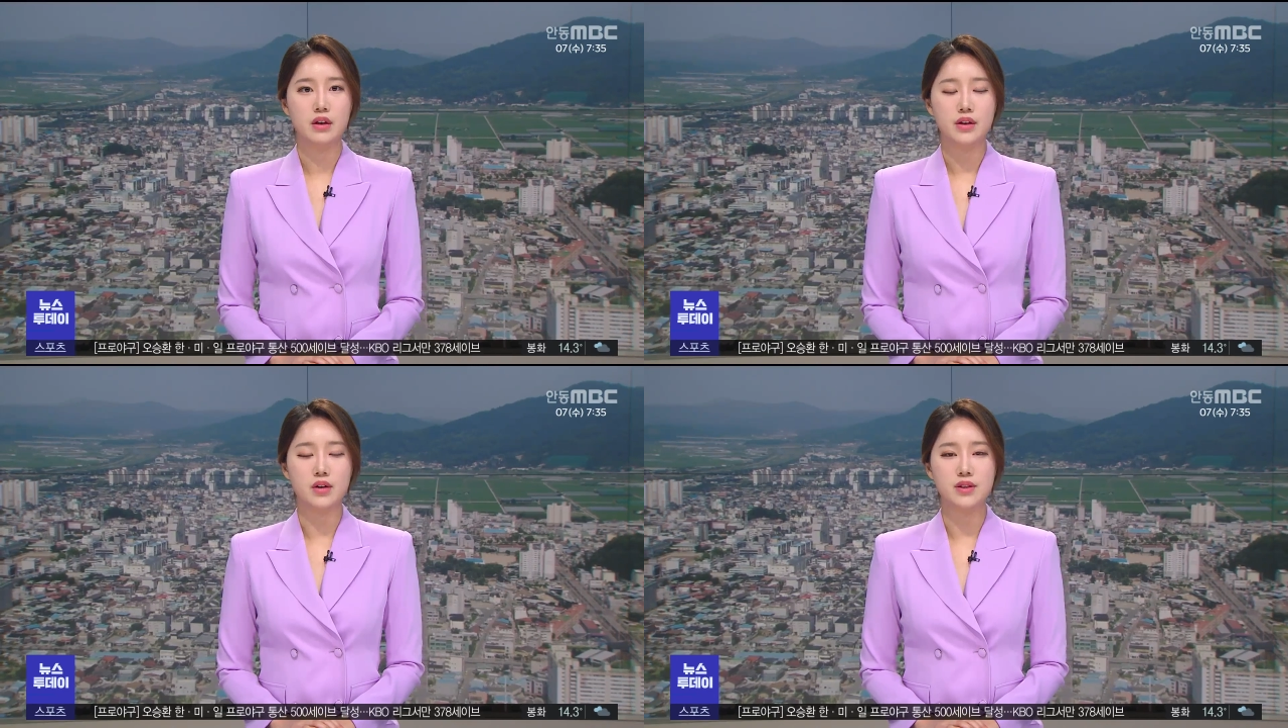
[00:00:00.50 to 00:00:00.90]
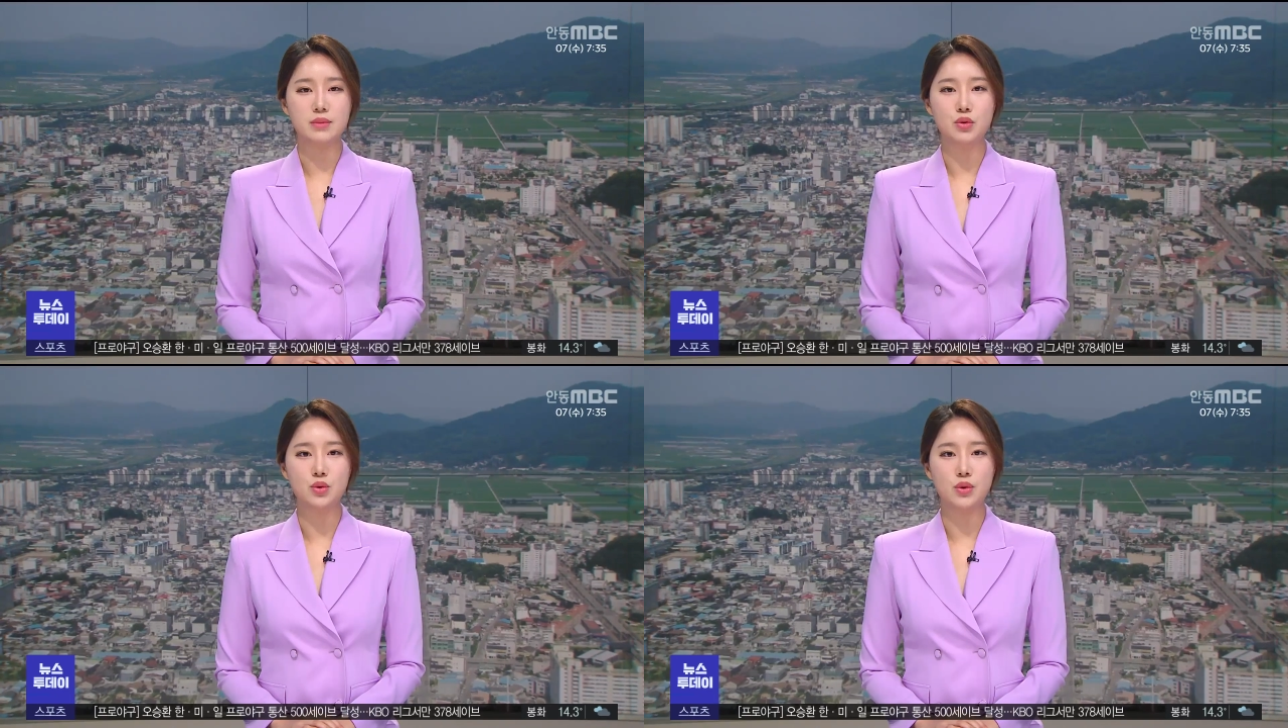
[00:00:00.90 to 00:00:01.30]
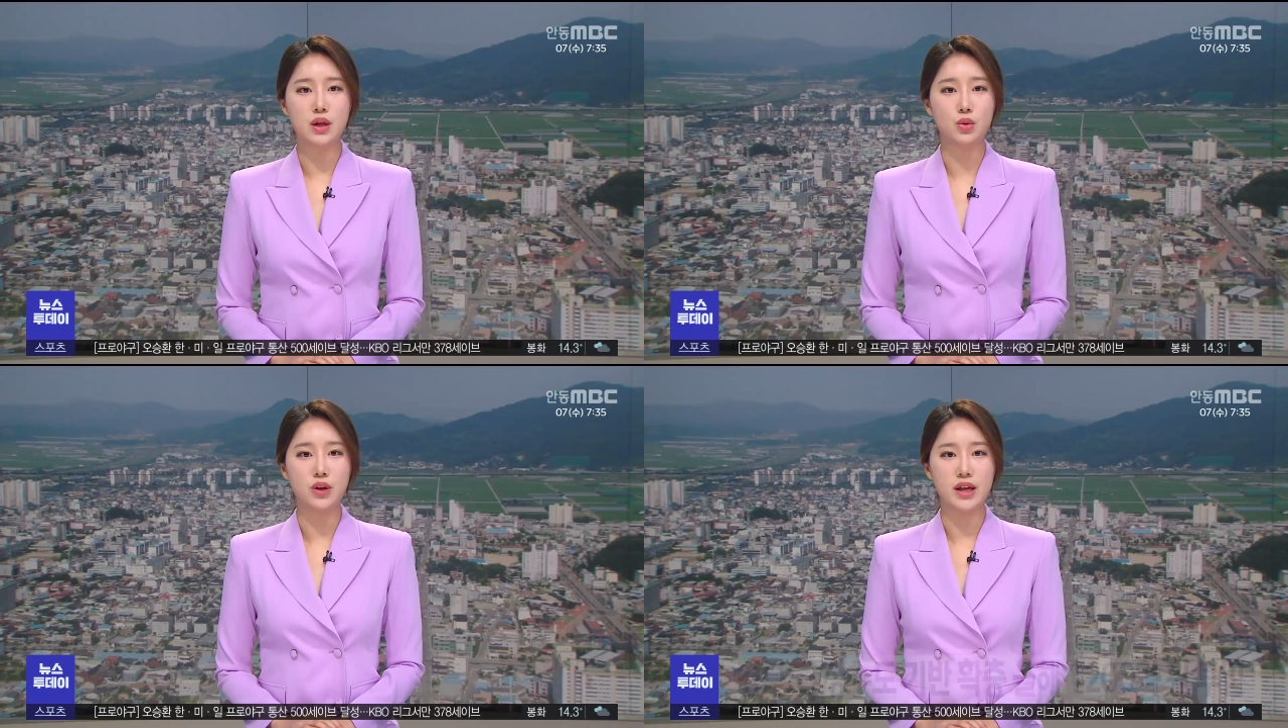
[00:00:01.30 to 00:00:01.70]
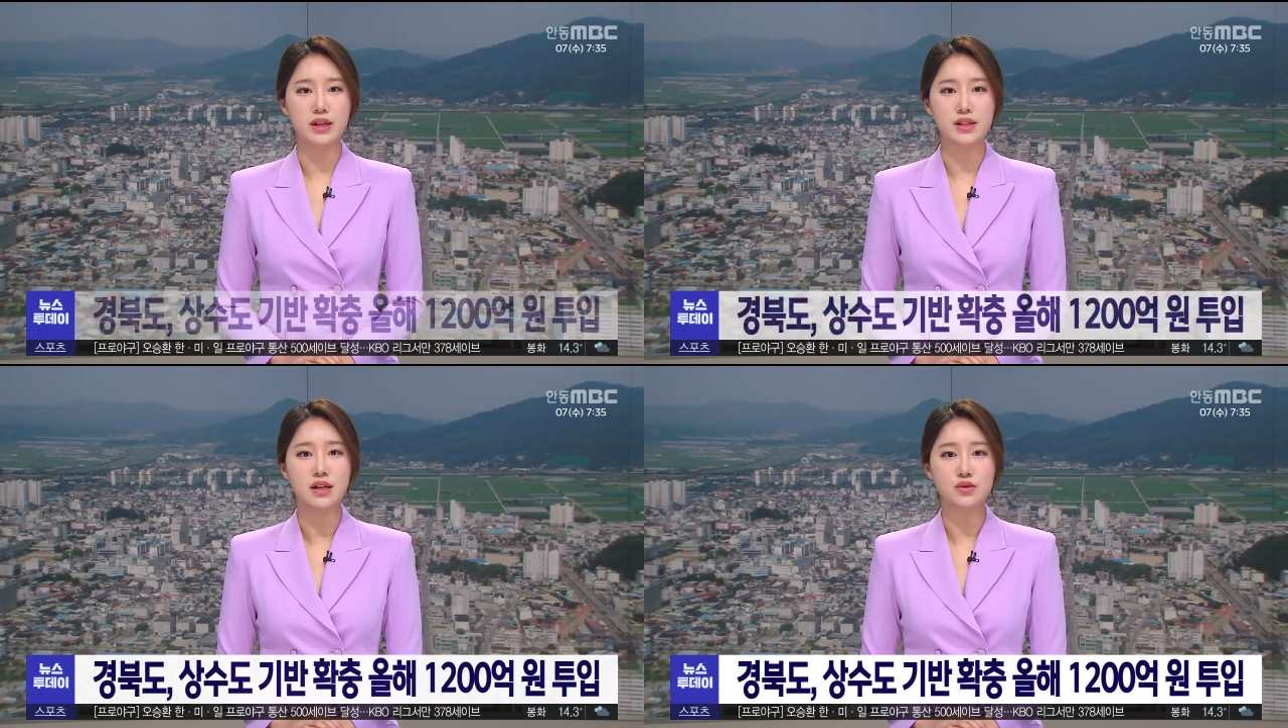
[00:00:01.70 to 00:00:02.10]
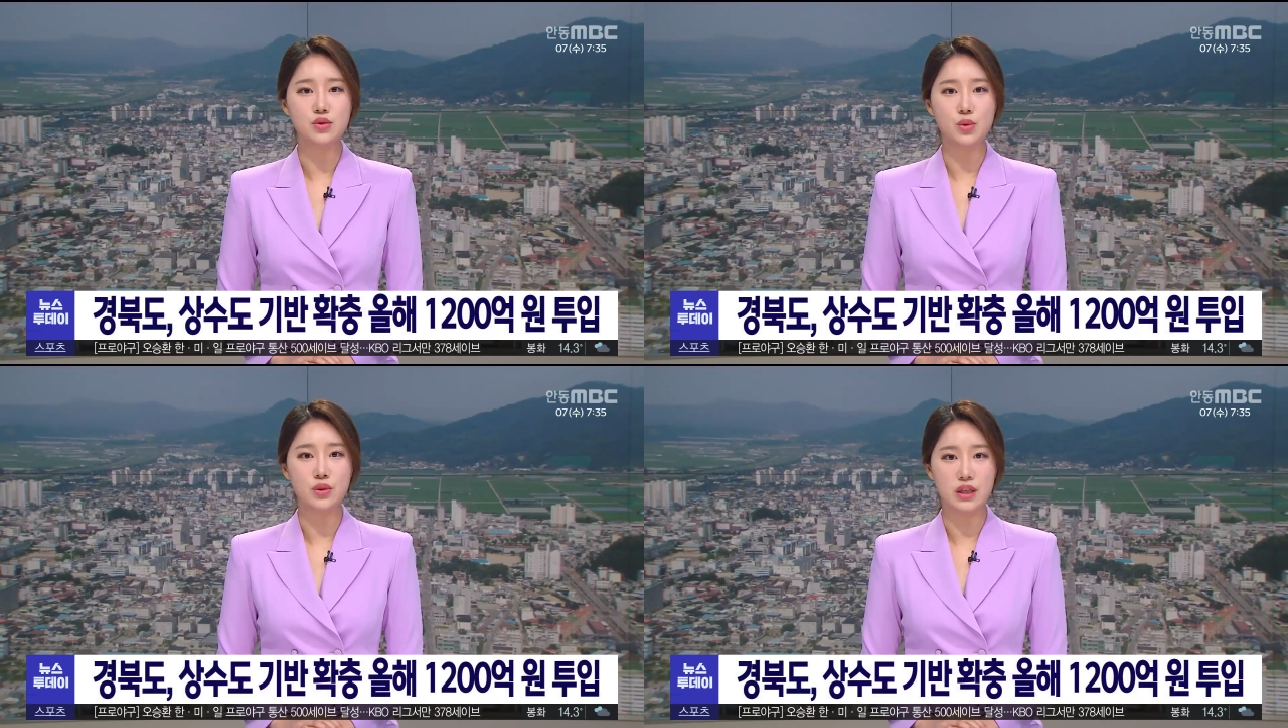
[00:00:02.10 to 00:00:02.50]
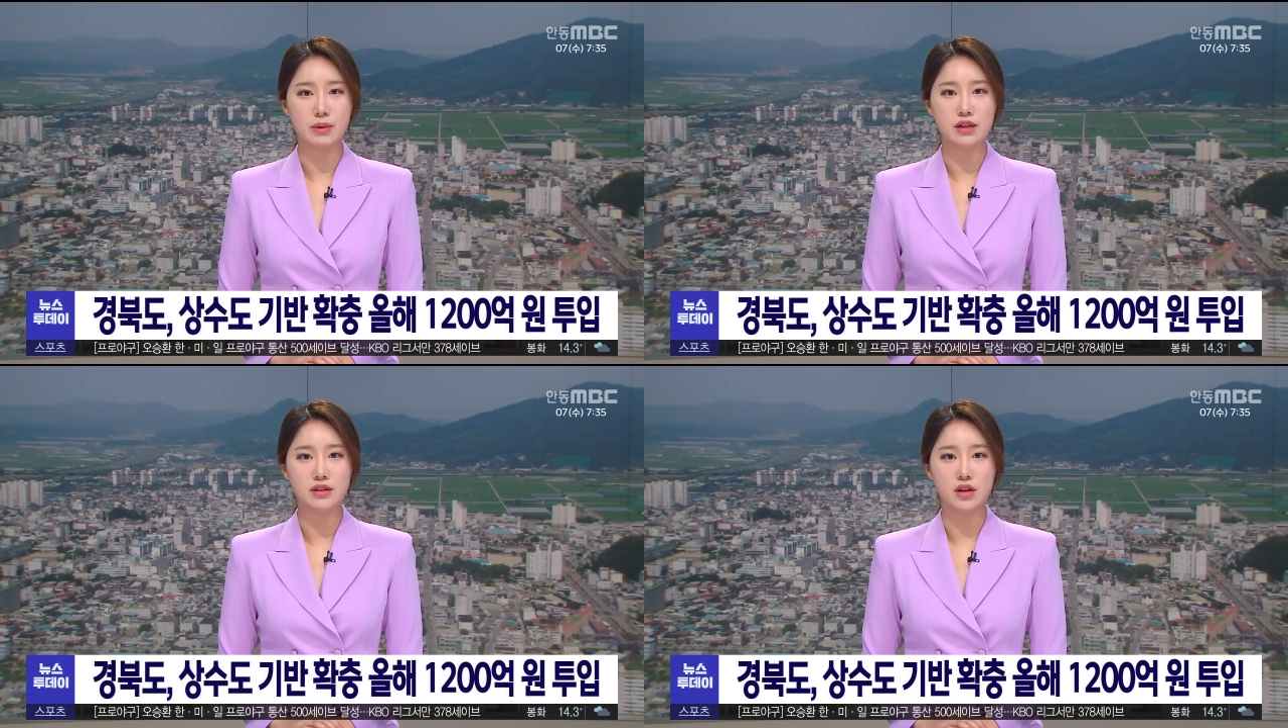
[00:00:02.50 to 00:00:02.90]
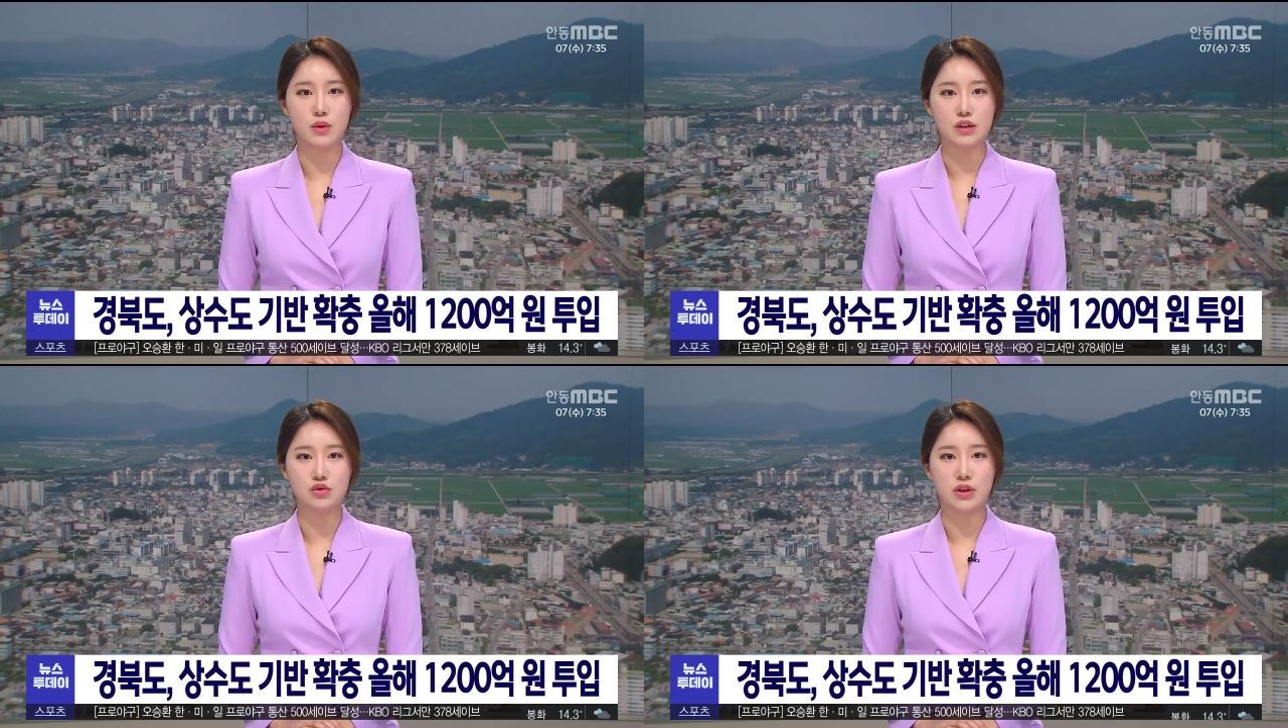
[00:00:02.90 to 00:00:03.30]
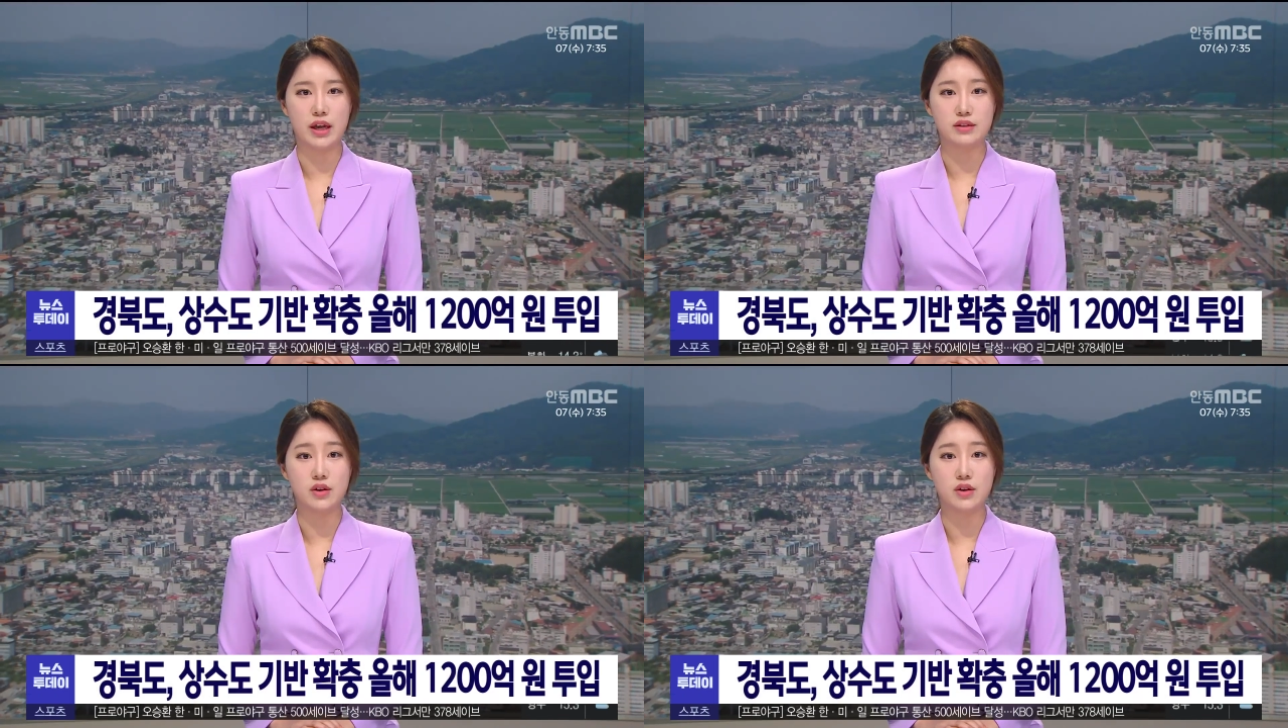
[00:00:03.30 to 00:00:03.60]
경상북도가 올해 상수도 기반시설 확충에